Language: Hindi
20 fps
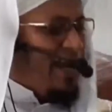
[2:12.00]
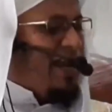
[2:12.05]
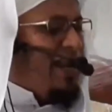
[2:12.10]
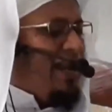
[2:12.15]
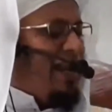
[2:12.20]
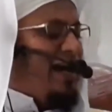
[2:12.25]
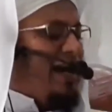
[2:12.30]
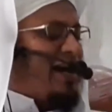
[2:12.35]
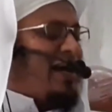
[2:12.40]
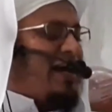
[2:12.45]

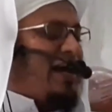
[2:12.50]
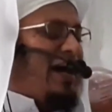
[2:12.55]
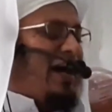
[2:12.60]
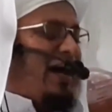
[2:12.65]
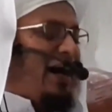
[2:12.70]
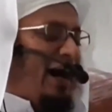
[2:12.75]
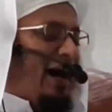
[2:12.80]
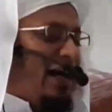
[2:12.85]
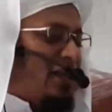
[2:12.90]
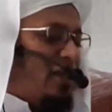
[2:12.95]
अल्लाह के
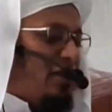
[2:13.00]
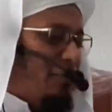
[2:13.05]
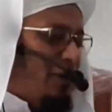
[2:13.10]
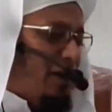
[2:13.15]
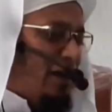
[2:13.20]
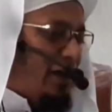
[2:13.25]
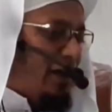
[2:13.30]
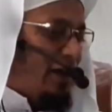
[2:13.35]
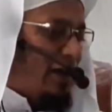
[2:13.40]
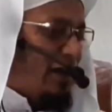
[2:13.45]
हाथ
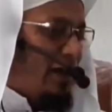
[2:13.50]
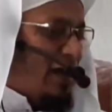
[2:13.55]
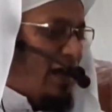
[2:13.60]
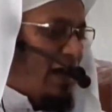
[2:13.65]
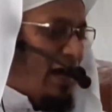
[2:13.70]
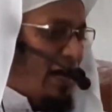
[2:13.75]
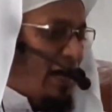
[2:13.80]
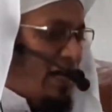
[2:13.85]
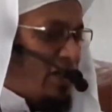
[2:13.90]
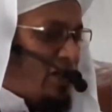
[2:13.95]
में
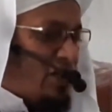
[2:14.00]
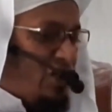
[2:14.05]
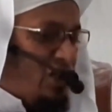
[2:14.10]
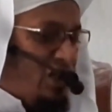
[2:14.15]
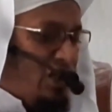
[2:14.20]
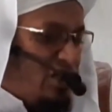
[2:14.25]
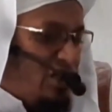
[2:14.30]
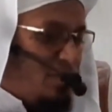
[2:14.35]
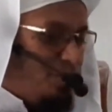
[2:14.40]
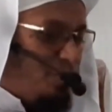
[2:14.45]
हर
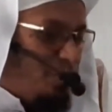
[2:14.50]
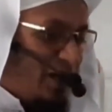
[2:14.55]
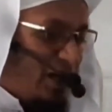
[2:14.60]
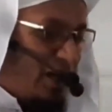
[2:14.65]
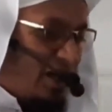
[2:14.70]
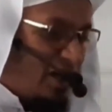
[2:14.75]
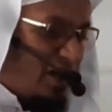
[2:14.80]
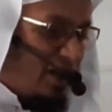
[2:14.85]
चीज पर